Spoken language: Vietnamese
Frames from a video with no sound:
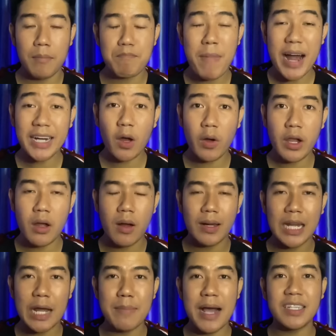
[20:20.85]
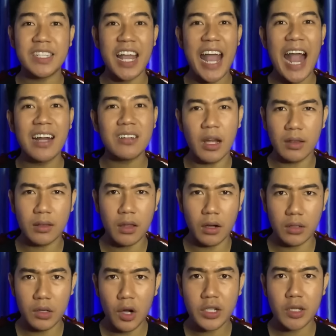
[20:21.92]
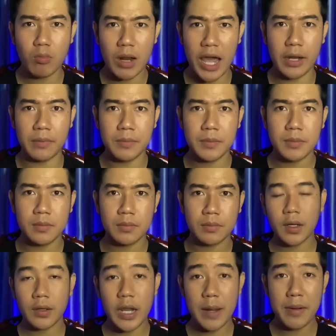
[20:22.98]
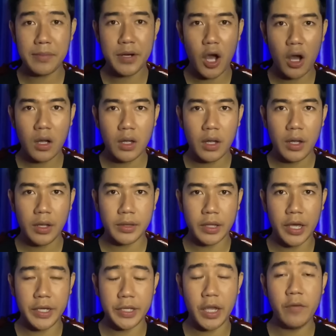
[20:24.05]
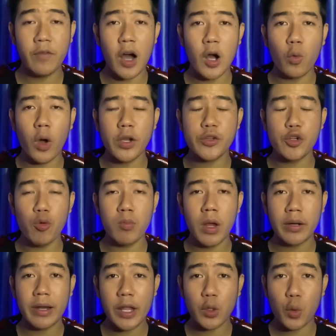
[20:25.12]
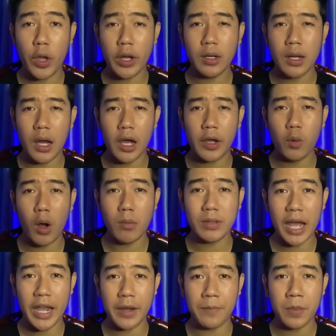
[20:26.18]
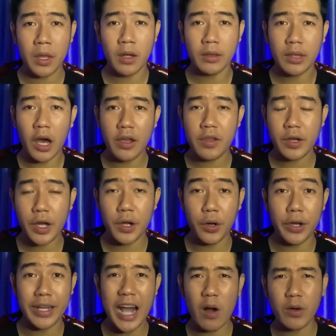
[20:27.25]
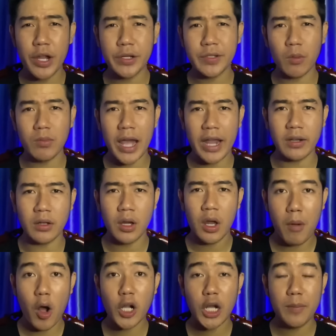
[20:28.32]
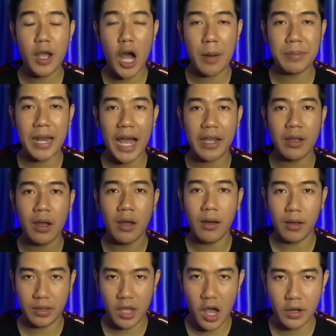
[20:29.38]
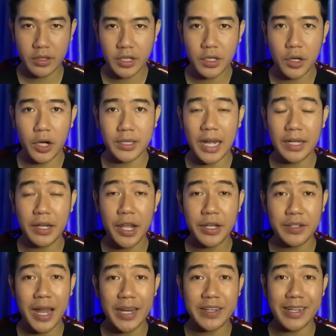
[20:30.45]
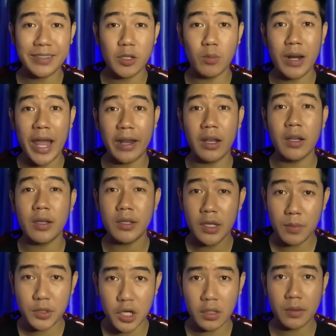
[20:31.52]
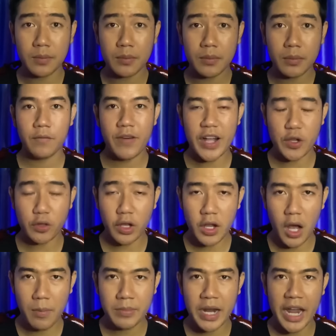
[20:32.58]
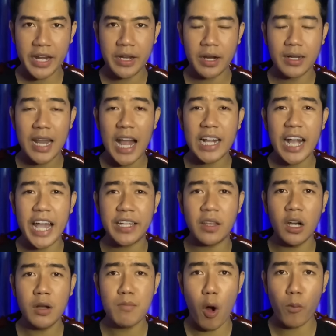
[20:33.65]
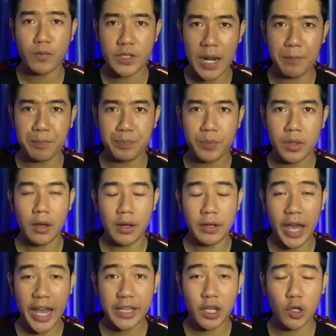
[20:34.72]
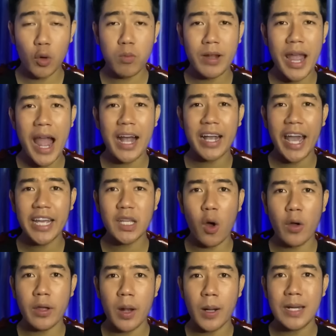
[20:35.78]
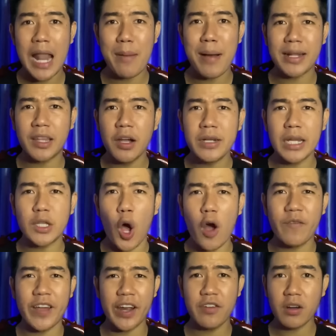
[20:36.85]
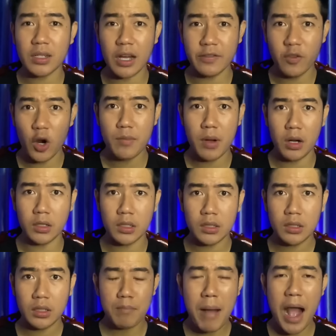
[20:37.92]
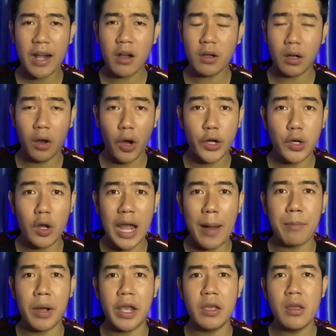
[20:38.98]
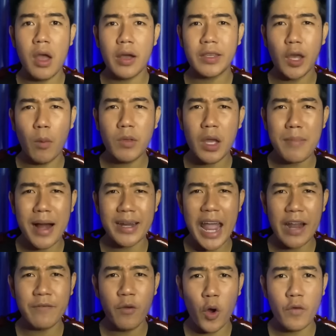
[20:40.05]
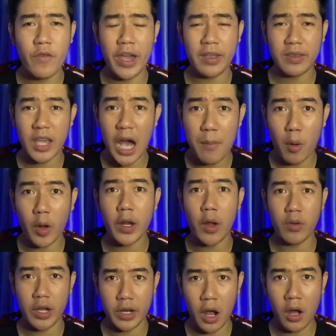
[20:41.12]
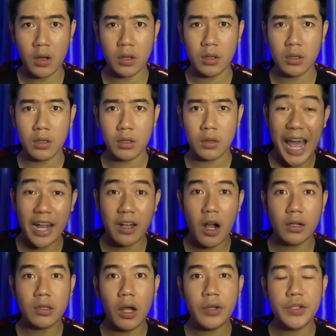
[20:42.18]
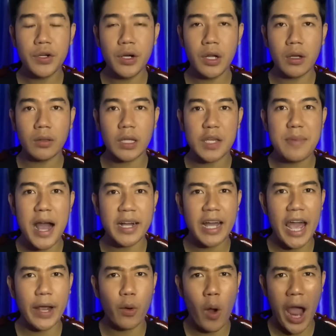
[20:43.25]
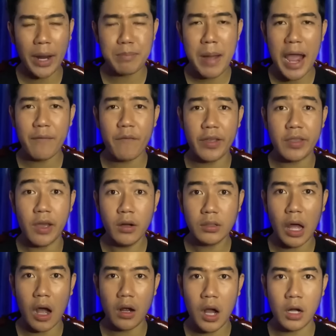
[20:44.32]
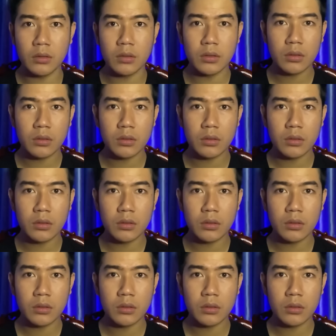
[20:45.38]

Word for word: Bà nói á, là bà sẽ ăn thịt từng đứa trong làng. Đêm hôm đó thì chị vợ của anh Trúc đã chuyển lời của ông thầy tới những cái người cao niên trong làng. Mọi người mới họp lại nhờ những người thanh niên trai tráng trong làng á, giúp sức. Và cho tới hôm nay là ngày thứ 100. Ngay từ lúc gà gáy thôi là bà Tư đã tỏ vẻ rất là vui mừng. Bà cứ cười nói ầm ĩ giống như bà đang vui vẻ chờ một cái điều gì đó. Càng gần tới trưa đó thì bà càng hoạt bát và dữ tợn hơn.